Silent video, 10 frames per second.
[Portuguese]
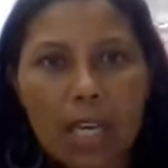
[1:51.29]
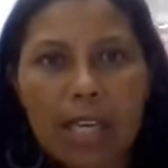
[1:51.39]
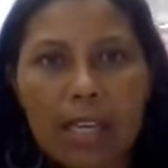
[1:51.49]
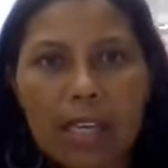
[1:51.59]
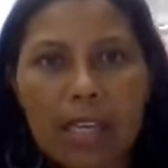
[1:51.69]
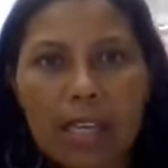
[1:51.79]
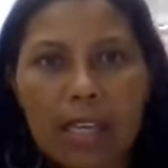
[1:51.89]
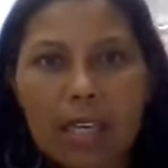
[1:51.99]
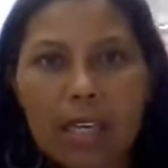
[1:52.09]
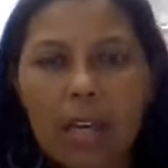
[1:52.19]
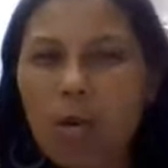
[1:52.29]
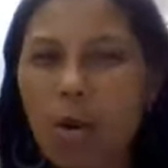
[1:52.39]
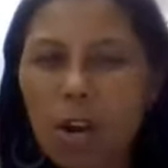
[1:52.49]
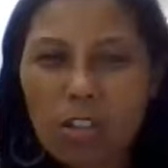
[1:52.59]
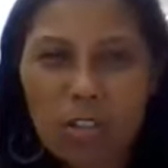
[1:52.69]
E eu
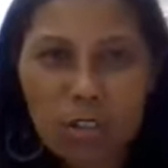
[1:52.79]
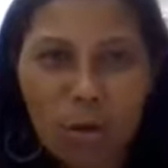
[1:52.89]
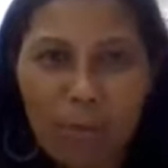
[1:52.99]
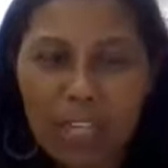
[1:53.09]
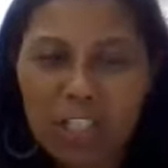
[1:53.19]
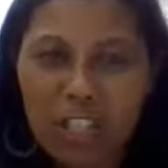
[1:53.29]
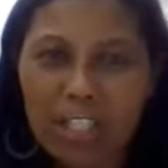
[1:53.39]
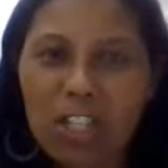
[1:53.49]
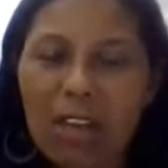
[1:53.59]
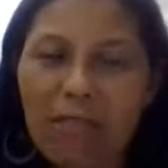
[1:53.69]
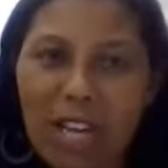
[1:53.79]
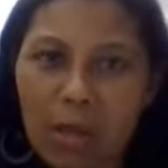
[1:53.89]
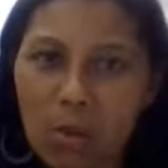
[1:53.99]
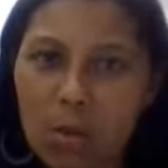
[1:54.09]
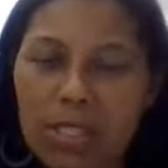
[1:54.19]
gosto de compartilhar, de levar
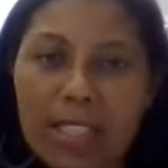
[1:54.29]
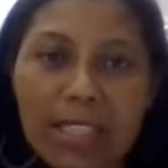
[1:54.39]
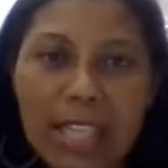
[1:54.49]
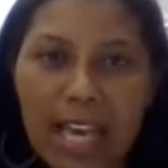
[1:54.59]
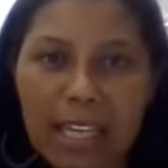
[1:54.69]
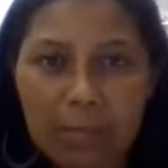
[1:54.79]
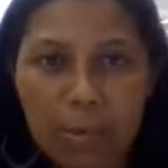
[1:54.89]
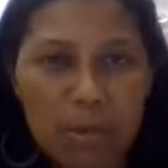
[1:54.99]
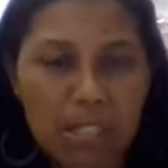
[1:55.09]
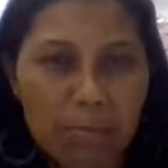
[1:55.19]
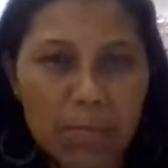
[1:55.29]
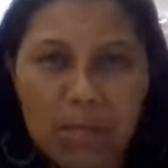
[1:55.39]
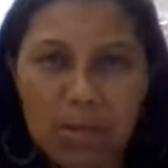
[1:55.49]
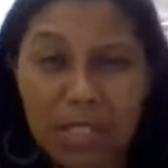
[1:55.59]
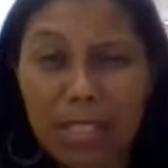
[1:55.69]
luz, ideias para outras
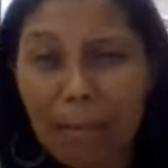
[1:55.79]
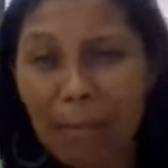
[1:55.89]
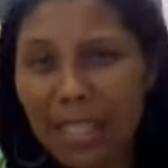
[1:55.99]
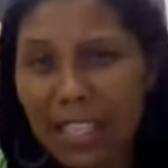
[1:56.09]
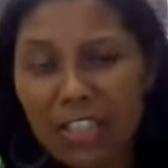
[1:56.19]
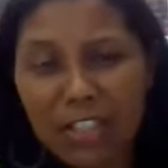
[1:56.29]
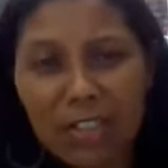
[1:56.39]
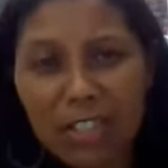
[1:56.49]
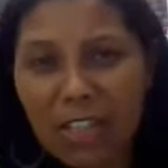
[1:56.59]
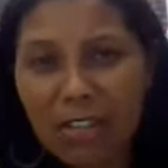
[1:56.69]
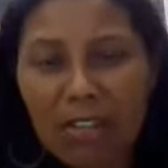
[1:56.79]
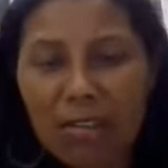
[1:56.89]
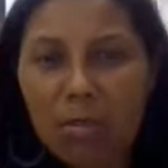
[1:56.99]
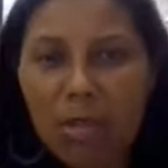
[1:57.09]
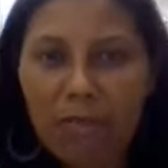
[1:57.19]
pessoas, independente de que
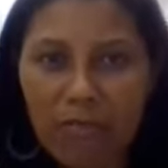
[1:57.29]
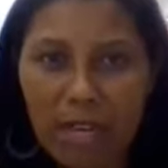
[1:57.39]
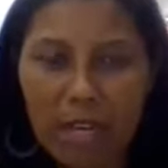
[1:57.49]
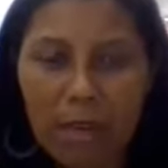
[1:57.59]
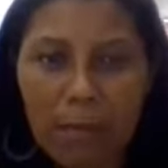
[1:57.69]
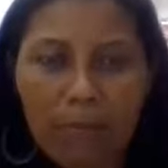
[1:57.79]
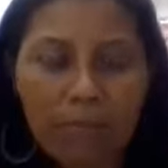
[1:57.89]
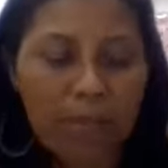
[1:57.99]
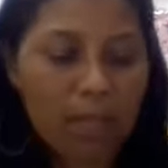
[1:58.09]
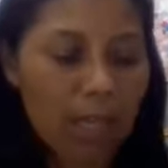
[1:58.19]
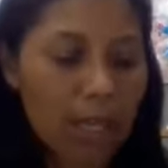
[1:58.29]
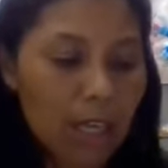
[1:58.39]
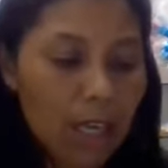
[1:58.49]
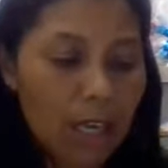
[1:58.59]
do que venha, né?